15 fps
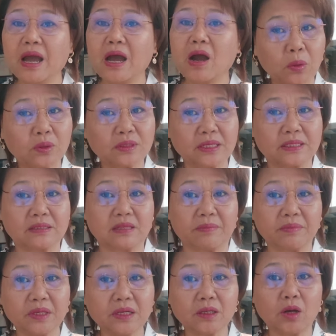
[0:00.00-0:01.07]
ปลูกจิต
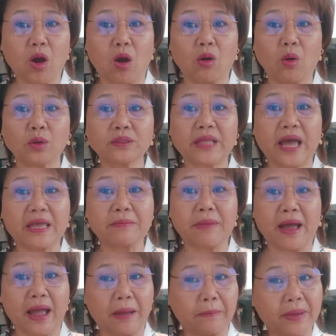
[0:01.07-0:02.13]
สำนึกของคนไทย
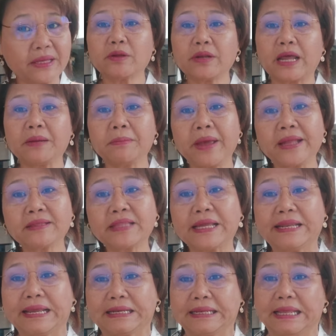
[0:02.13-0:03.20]
มาไม่เท่านั้นแม้แต่
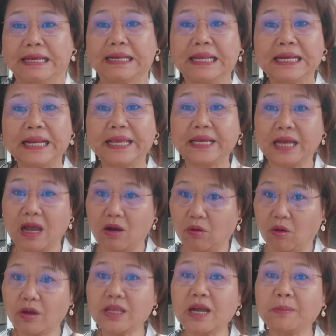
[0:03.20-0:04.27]
เด็ก ๆ เล็ก ๆ เขา
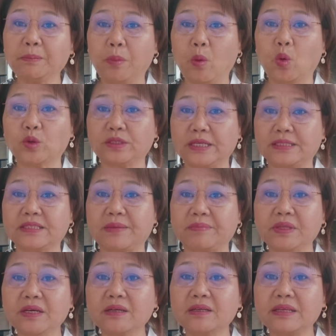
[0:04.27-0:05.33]
ก็ยังปลูกจิตสำ
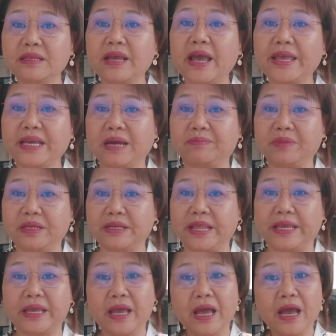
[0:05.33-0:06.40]
นึกนี้ให้กับเด็
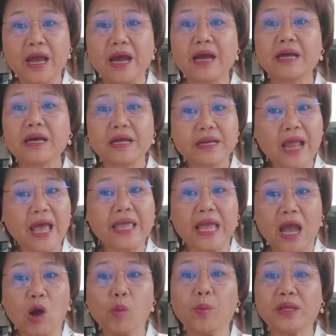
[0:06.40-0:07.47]
กๆ ได้
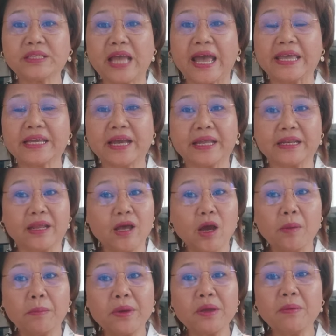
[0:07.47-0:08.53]
เอาไปใช้กัน
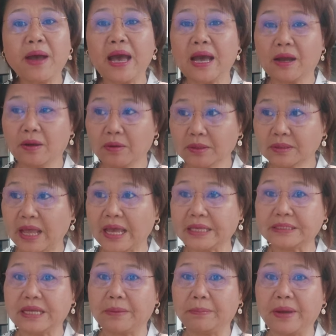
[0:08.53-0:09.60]
ไม่ว่าคนไทย
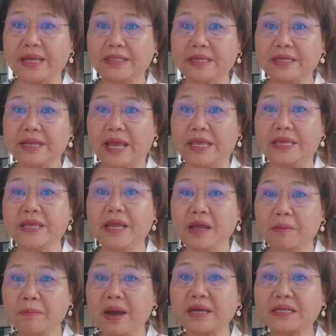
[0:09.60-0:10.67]
จะไปที่ไหน
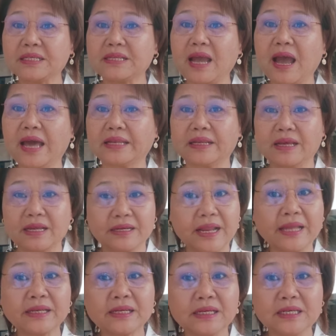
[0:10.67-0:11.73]
มารยาทนั่
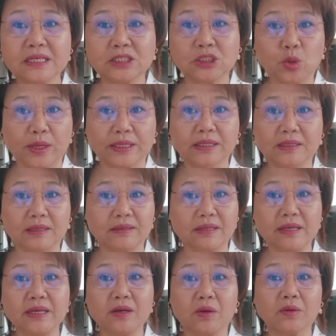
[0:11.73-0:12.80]
นคือส่วนหนึ่ง
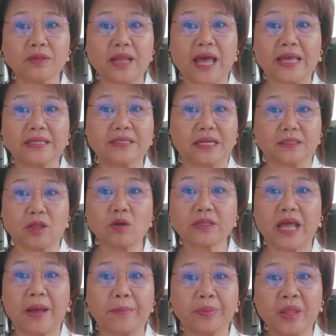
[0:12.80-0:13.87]
ที่คนไทยจะต้อง
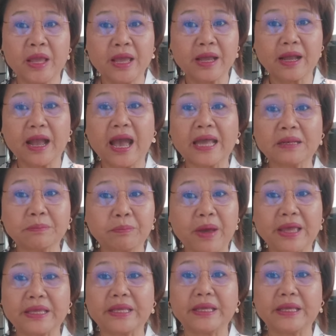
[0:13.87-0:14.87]
ทำ การไป